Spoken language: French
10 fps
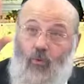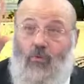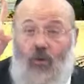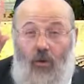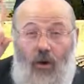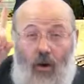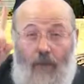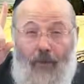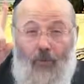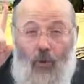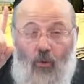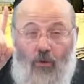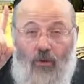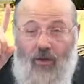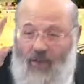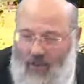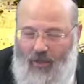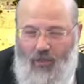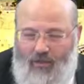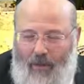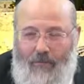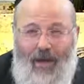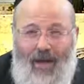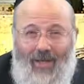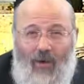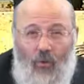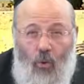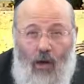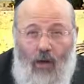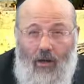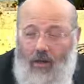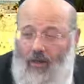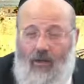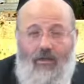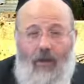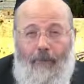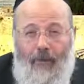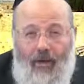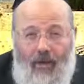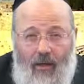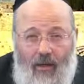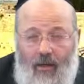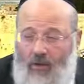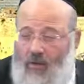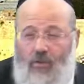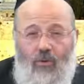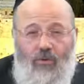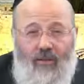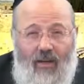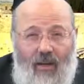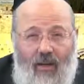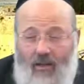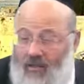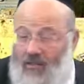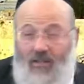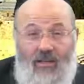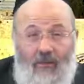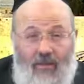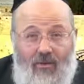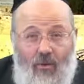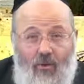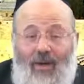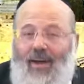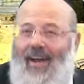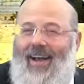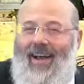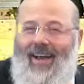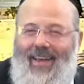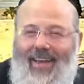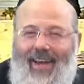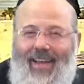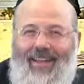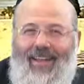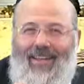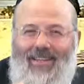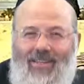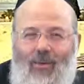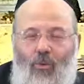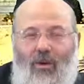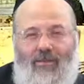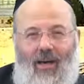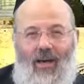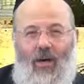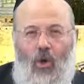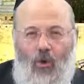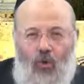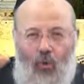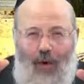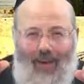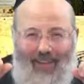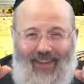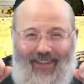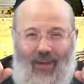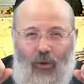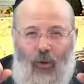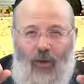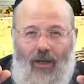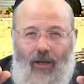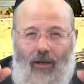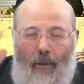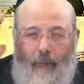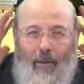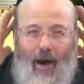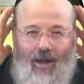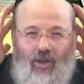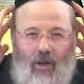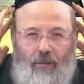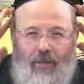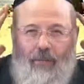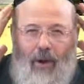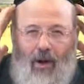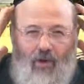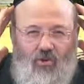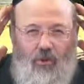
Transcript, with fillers: c'est le grand patron qui nous a mis à un endroit, dans un pays, dans une ville, dans cette maison. Rien n'est laissé au hasard. Tout a été calculé par Hachem Idbarar